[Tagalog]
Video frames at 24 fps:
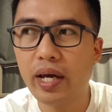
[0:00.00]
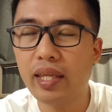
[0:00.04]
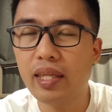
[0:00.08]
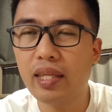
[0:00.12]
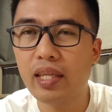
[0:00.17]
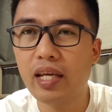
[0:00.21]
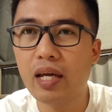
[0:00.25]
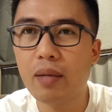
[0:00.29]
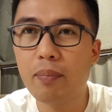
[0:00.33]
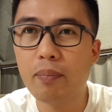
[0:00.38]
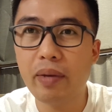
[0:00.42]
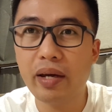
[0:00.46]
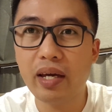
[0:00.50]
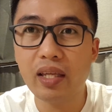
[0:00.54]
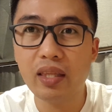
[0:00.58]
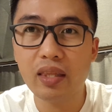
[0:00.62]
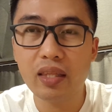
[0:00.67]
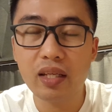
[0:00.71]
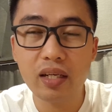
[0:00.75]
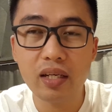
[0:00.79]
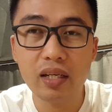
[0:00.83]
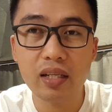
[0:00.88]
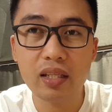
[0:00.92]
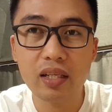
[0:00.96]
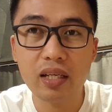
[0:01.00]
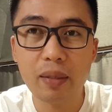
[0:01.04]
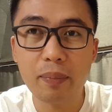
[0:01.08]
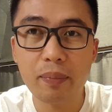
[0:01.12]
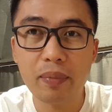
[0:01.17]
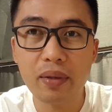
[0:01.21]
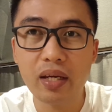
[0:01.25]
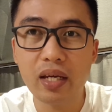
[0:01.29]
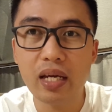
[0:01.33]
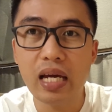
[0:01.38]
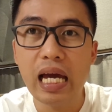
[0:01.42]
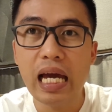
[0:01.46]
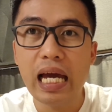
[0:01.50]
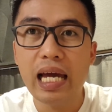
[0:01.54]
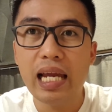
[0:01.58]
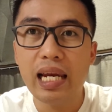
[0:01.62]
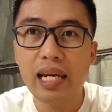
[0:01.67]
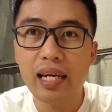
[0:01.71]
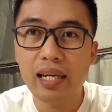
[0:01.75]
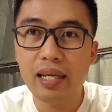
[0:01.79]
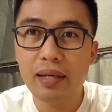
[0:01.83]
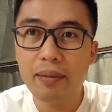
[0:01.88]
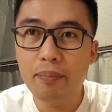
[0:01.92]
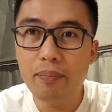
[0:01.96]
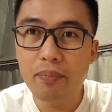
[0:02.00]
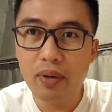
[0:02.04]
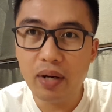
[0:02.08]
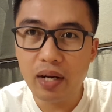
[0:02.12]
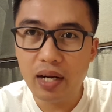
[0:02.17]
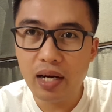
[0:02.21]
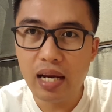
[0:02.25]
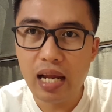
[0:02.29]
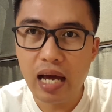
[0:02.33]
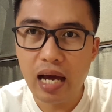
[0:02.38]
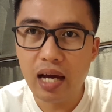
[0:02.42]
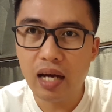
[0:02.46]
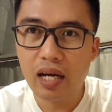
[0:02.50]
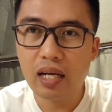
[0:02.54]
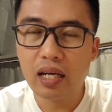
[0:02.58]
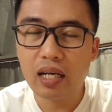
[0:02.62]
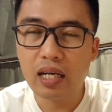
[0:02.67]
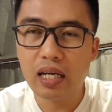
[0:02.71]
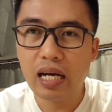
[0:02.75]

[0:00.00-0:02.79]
And then may internet kami libre lang